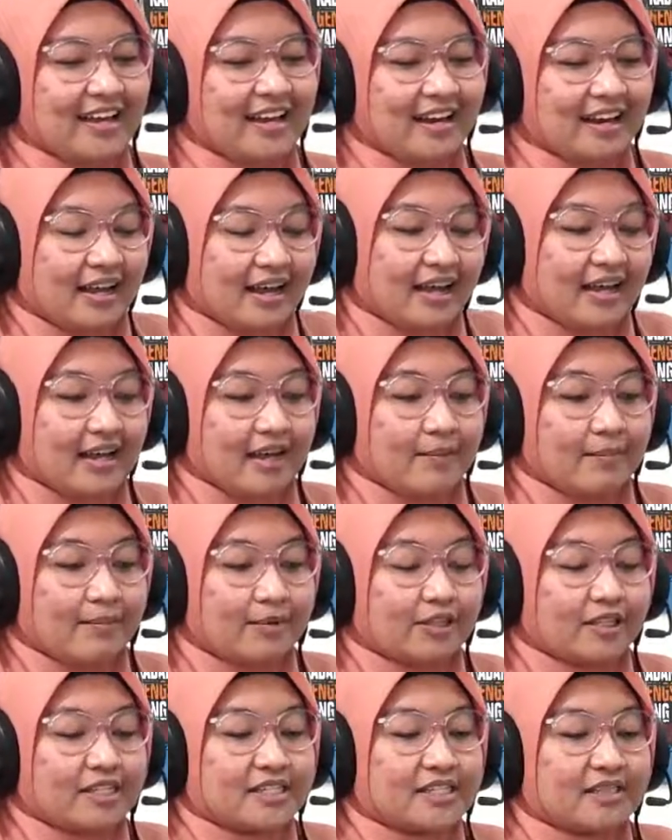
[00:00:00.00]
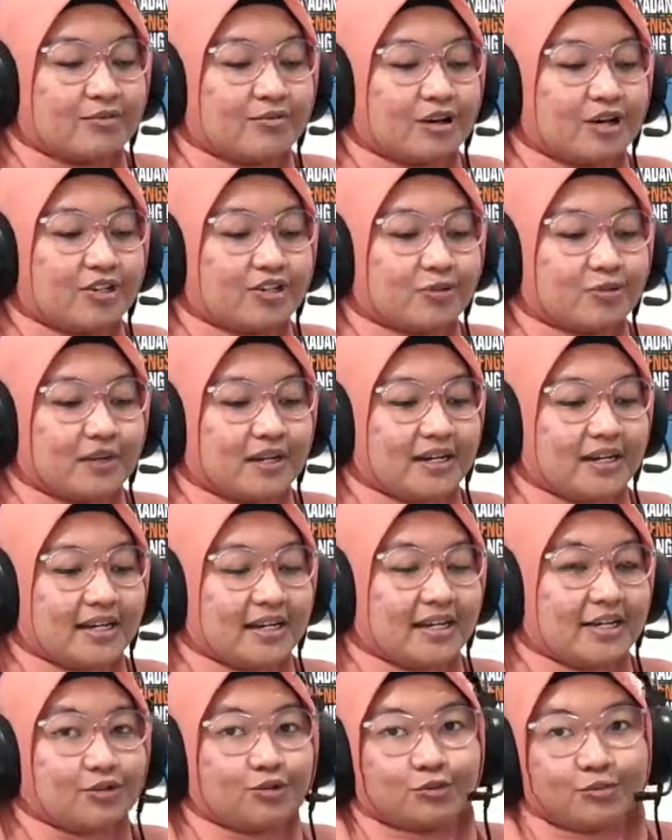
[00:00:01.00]
Nah, Podcastnya tuh nggak cuma
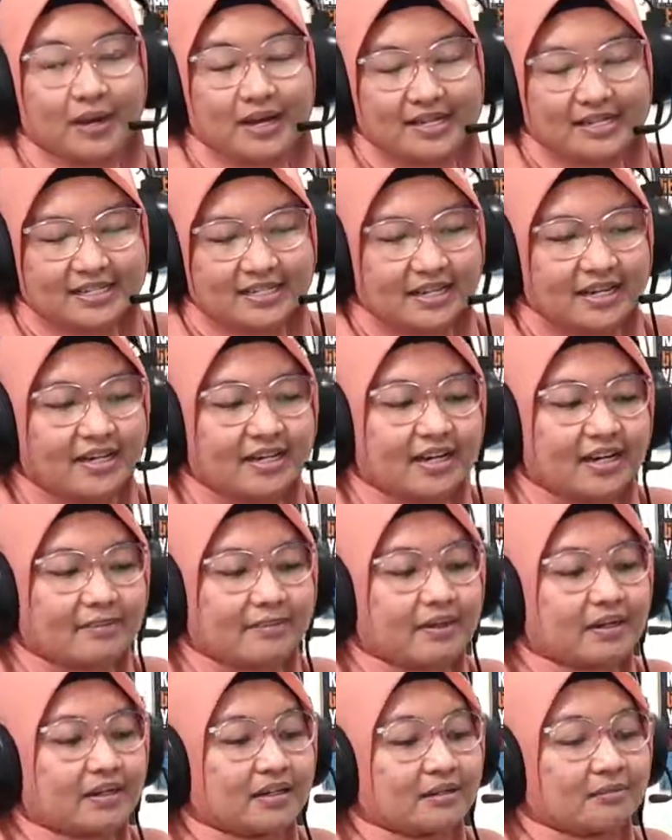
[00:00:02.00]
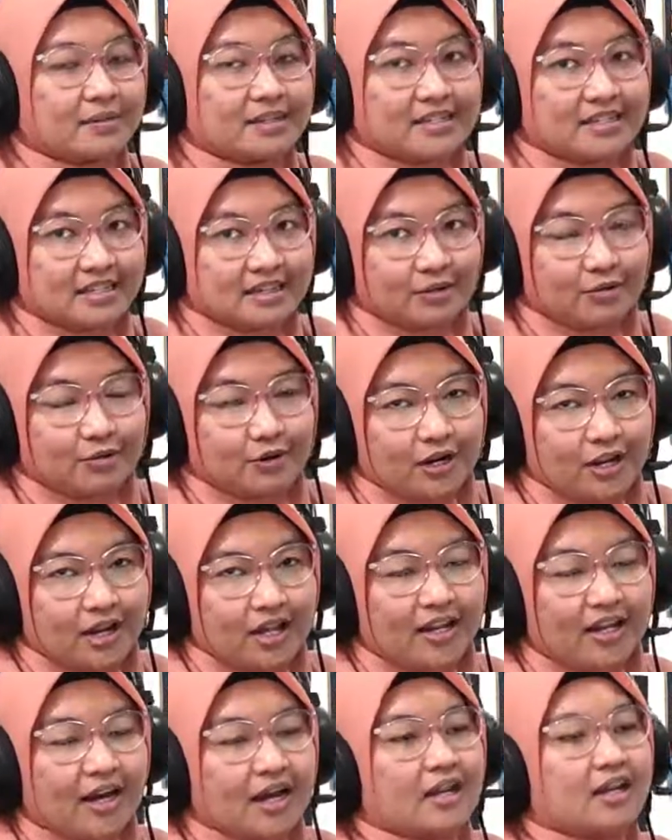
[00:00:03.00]
dari YouTube aja, dari marketplace
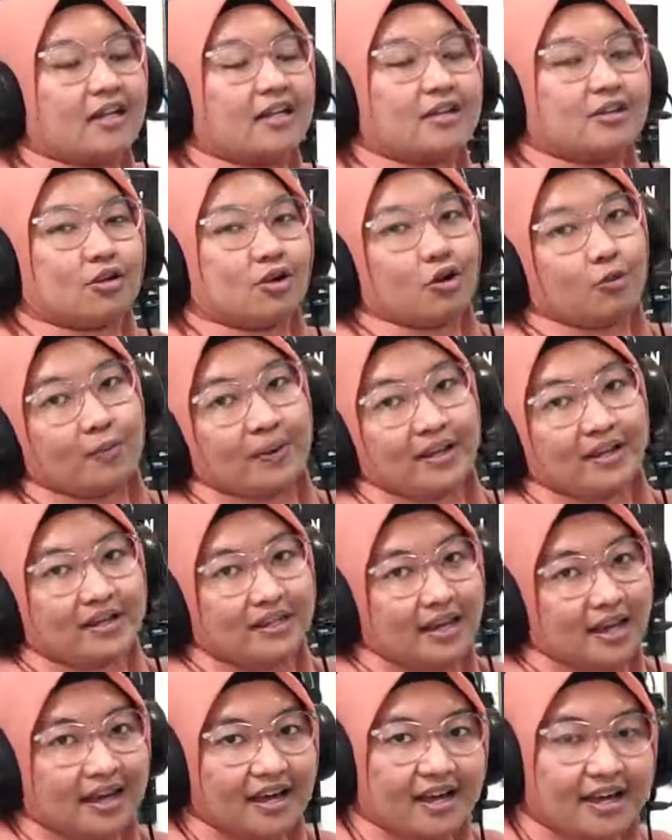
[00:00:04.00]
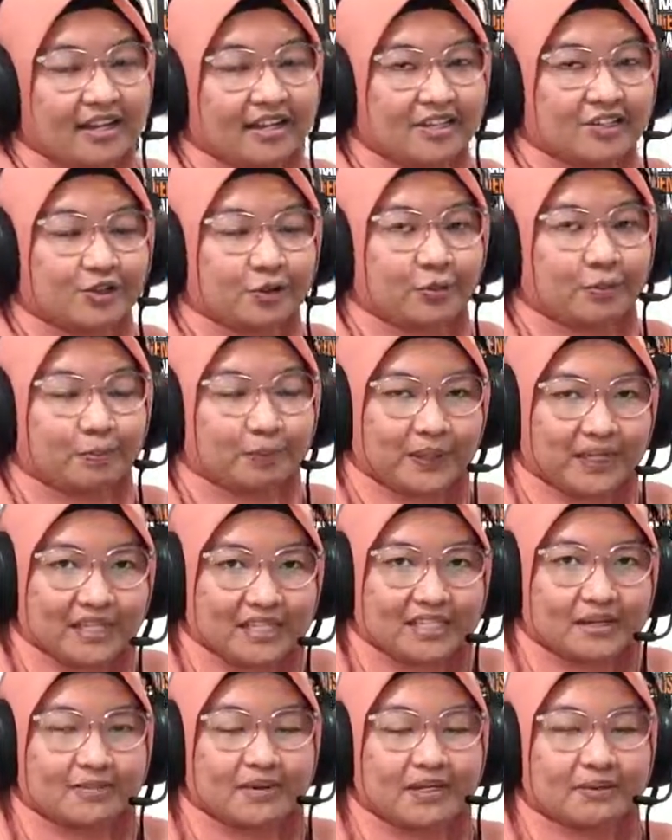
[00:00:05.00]
Trigonal yang ada di Tokopedia, di
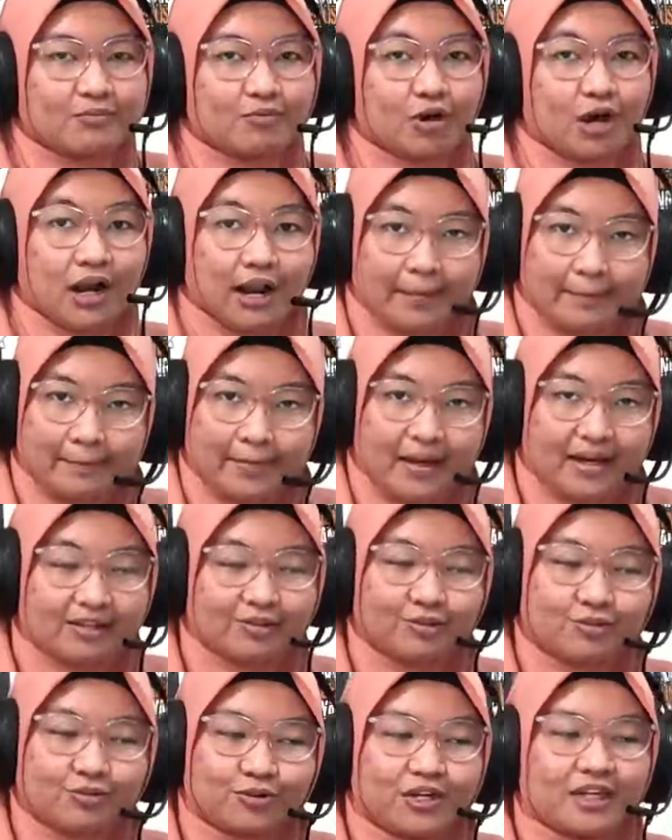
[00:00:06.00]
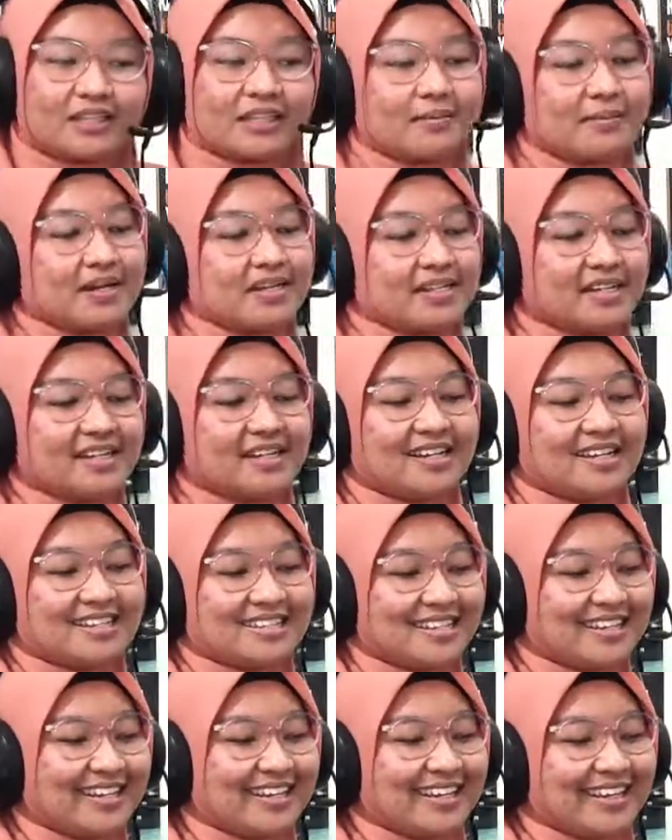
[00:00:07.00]
Shopee, sama di Bukalapak itu juga kita bacain dari
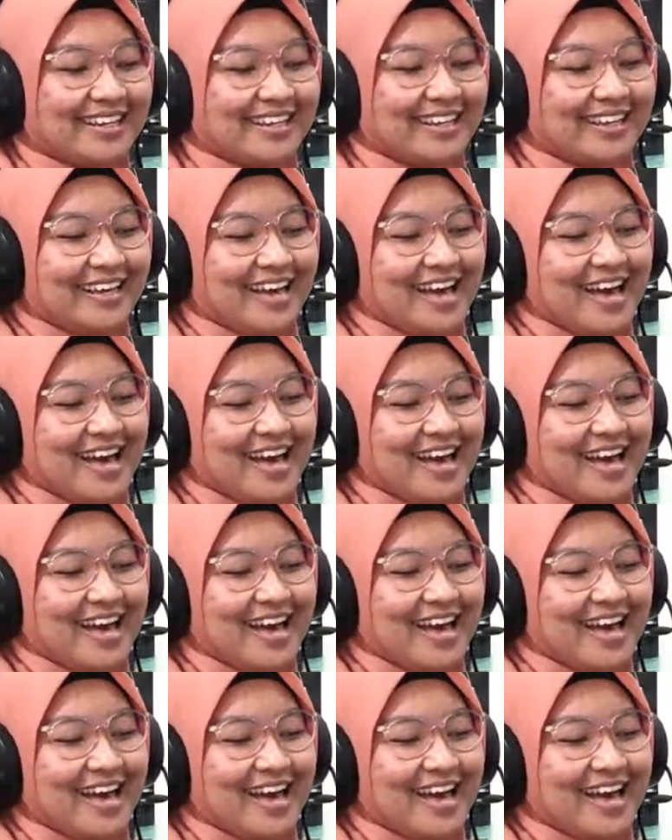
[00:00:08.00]
sini.